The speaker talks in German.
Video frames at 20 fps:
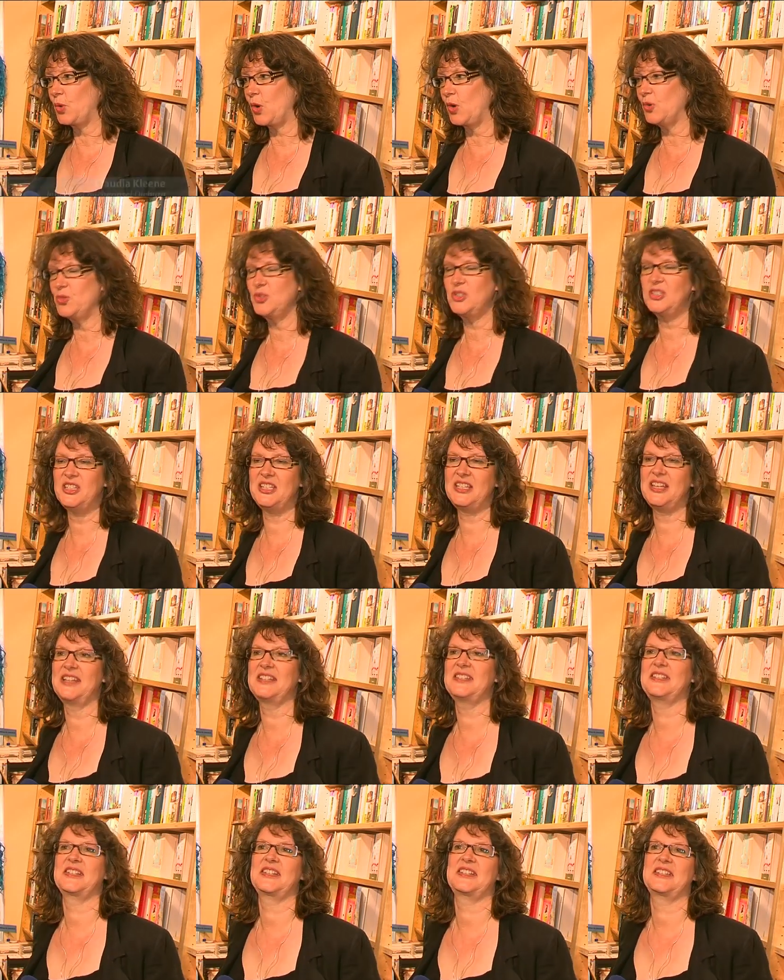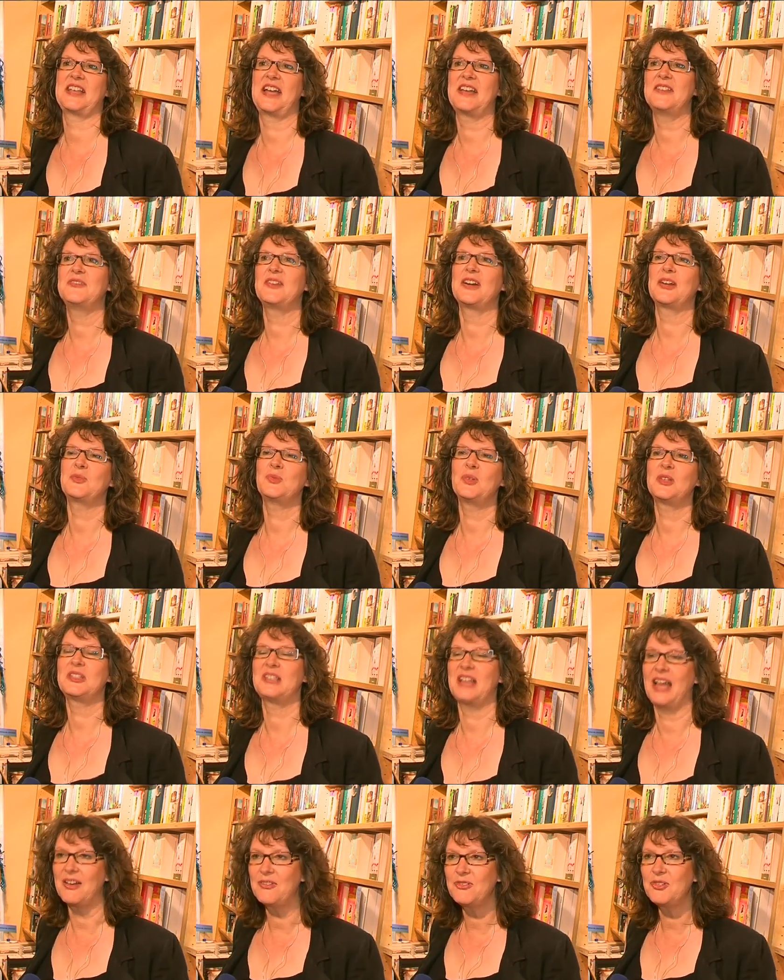profitiert jetzt einfach nur
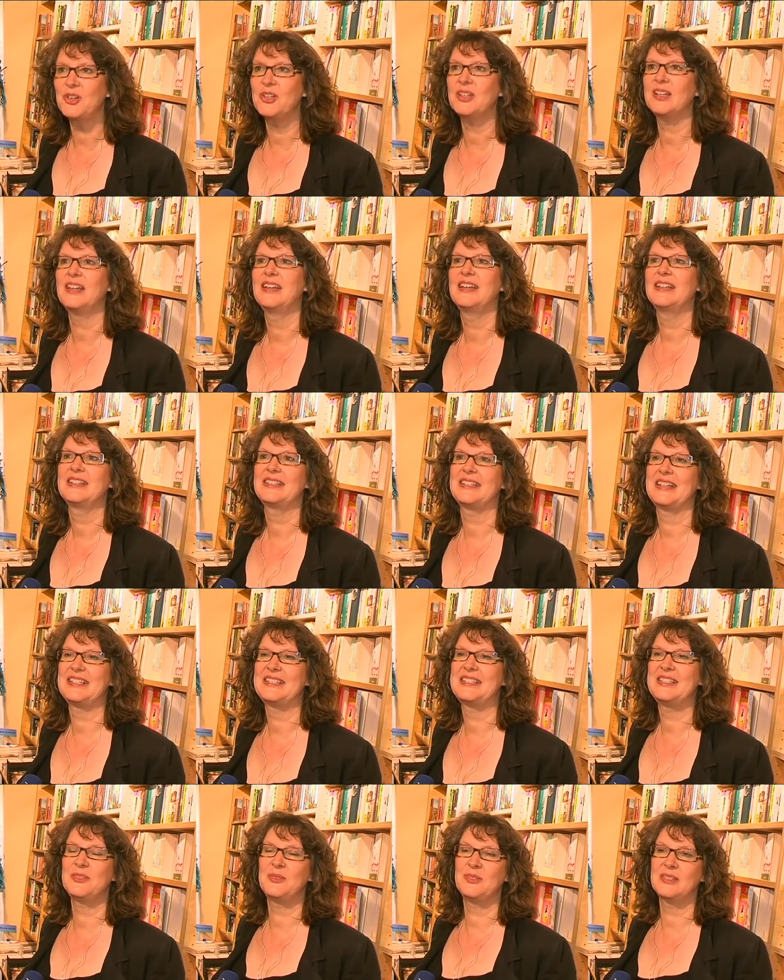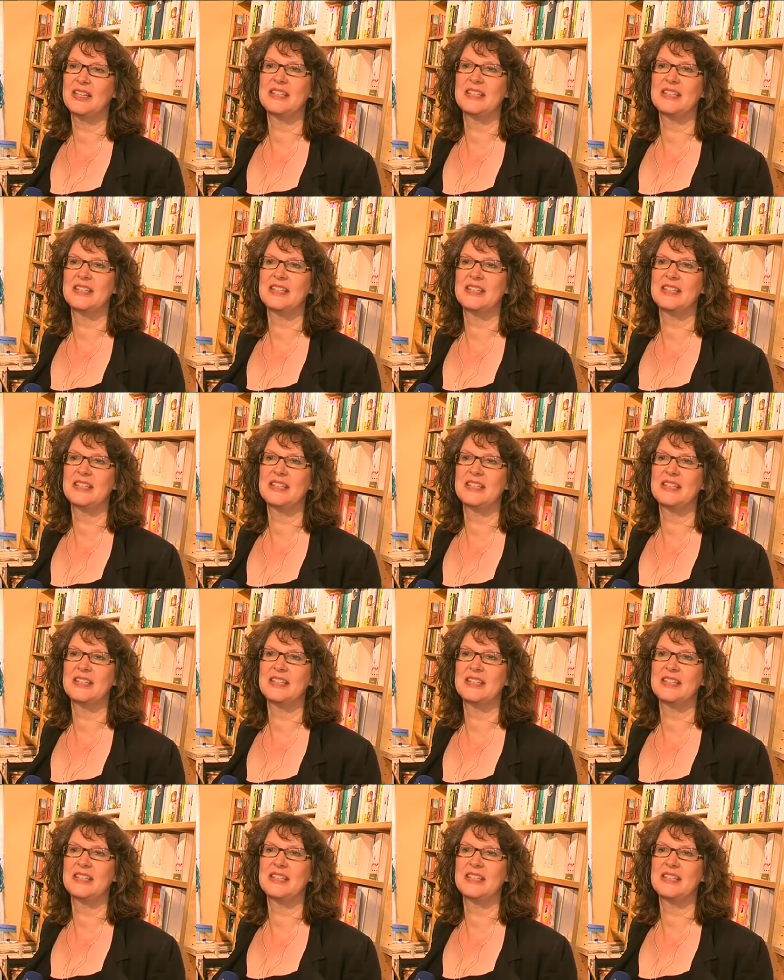davon, dass, die,